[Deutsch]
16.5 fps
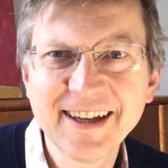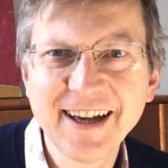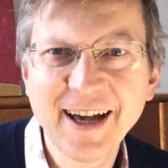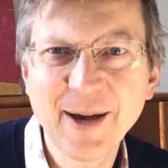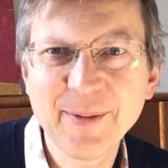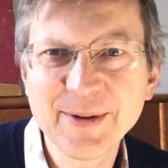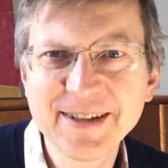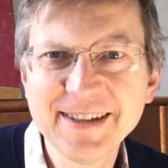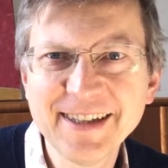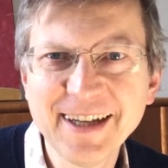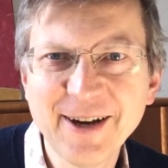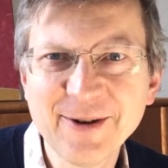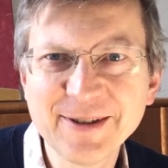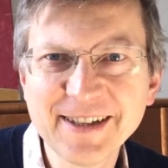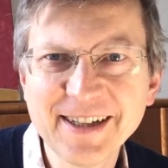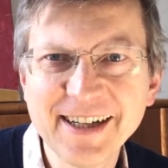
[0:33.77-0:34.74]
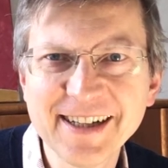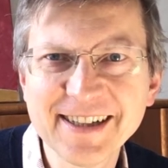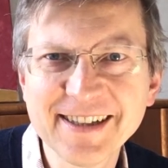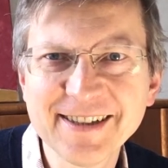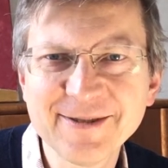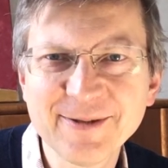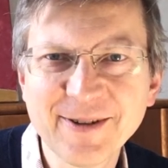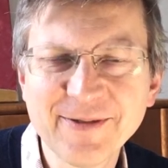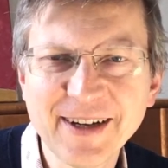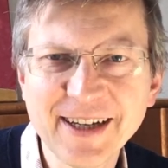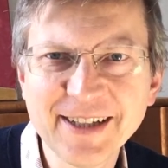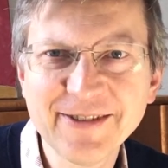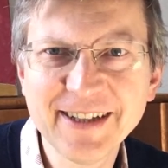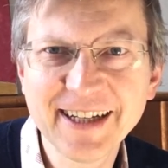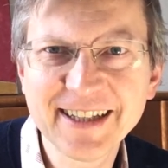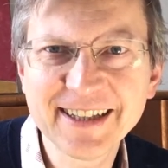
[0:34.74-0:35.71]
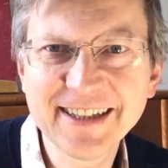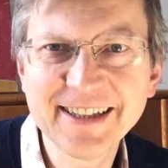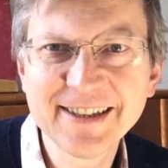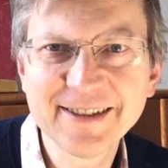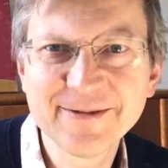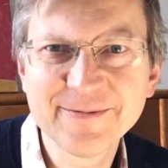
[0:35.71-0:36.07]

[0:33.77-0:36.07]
habe ich es nicht ausgehalten, dann war ich wieder drin.